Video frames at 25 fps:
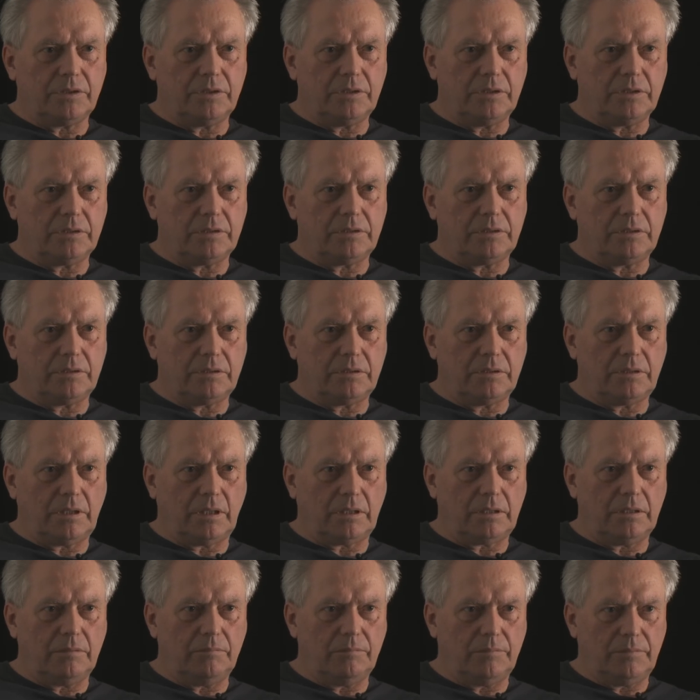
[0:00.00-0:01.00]
jest
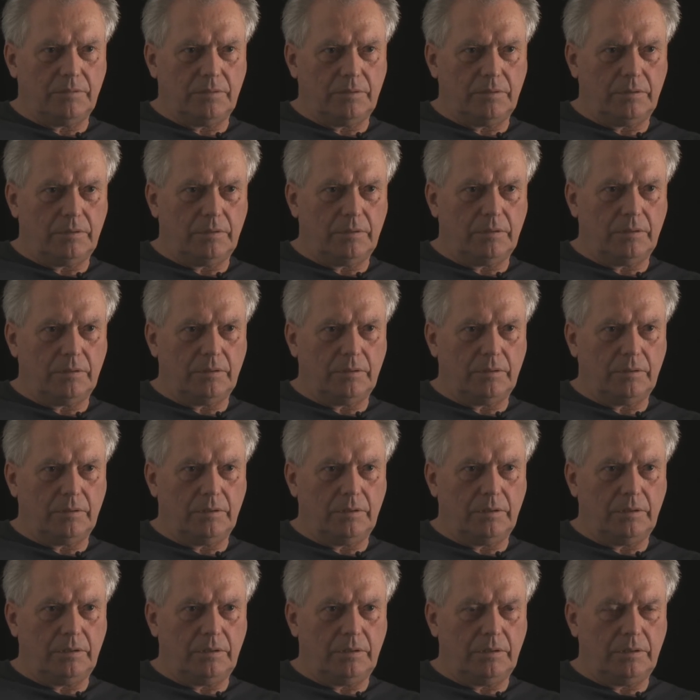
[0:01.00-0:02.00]
takim e, e,
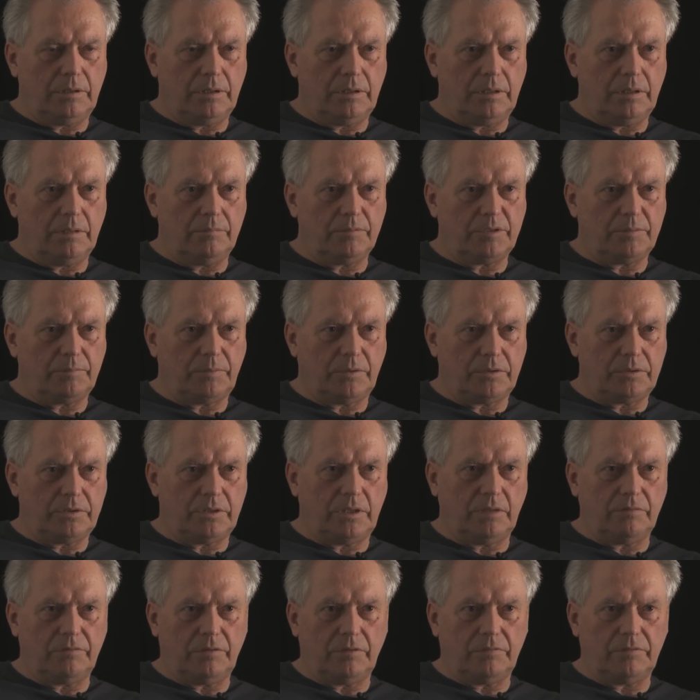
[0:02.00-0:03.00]
jednym z
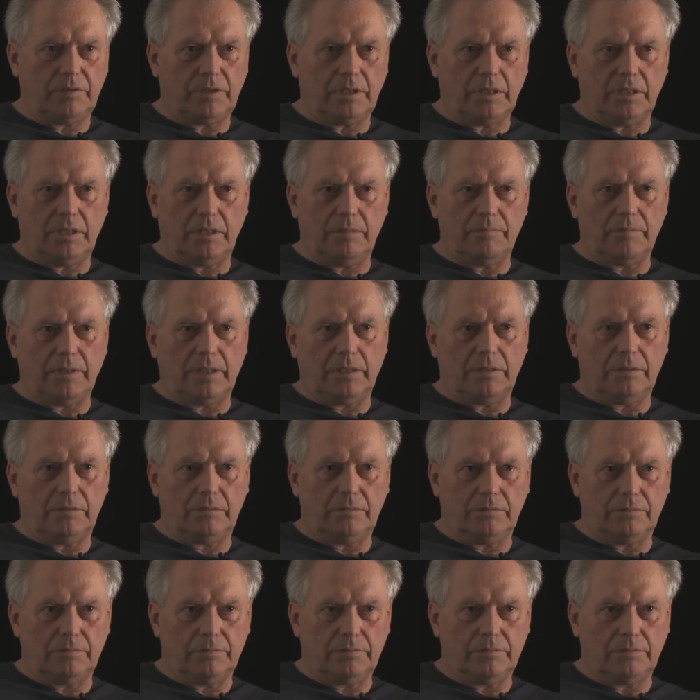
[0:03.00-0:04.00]
podstawowych
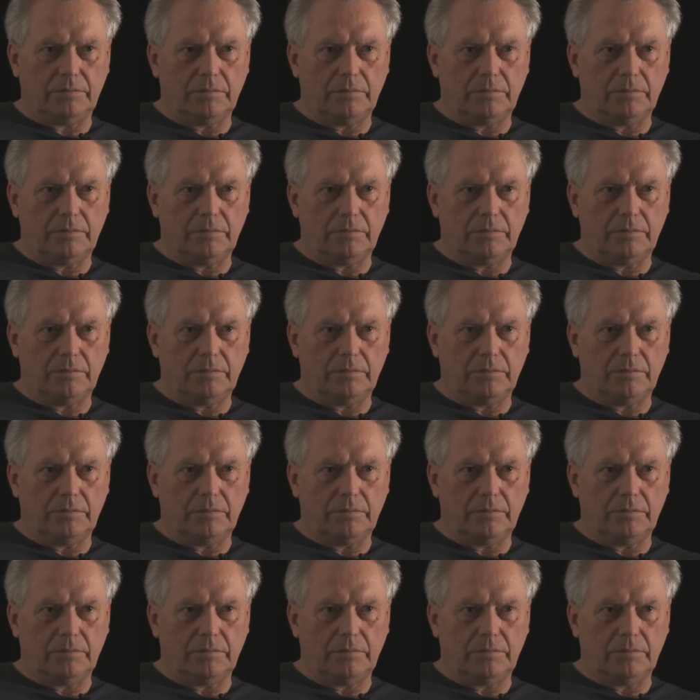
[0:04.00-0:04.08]
elementów